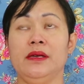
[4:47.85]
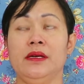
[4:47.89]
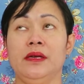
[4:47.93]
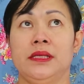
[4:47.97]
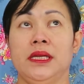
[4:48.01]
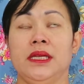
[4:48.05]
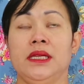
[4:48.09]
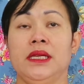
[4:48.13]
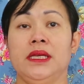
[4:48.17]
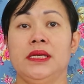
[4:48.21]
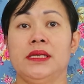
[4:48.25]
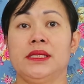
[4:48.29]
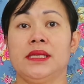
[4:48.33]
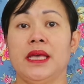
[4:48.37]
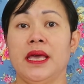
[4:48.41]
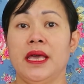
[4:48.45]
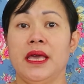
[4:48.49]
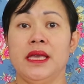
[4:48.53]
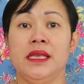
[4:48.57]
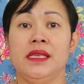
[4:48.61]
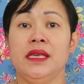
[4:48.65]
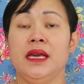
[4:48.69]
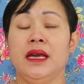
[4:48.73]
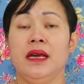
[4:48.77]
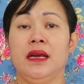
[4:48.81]
jadi
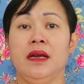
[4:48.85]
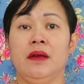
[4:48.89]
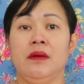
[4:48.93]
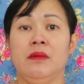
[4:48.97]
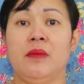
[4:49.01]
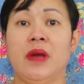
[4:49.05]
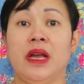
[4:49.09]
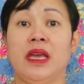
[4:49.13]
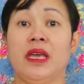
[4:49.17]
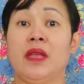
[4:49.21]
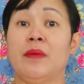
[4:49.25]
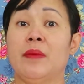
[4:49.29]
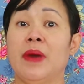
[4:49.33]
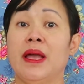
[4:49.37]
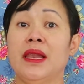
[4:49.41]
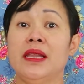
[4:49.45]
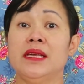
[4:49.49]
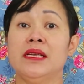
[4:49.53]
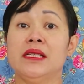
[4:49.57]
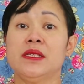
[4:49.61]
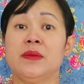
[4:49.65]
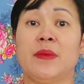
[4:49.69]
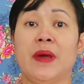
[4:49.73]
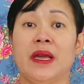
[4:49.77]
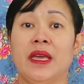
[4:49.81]
sayanya makin
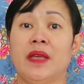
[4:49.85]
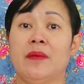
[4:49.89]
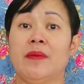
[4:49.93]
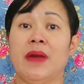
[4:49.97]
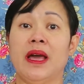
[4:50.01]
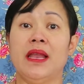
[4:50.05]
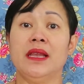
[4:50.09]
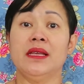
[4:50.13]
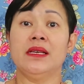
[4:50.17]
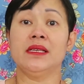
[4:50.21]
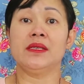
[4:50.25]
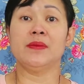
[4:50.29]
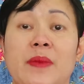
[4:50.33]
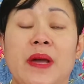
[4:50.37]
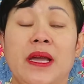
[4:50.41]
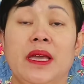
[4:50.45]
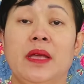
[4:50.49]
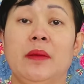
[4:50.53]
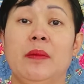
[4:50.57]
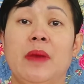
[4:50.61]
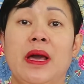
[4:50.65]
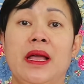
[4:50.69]
males makin males makin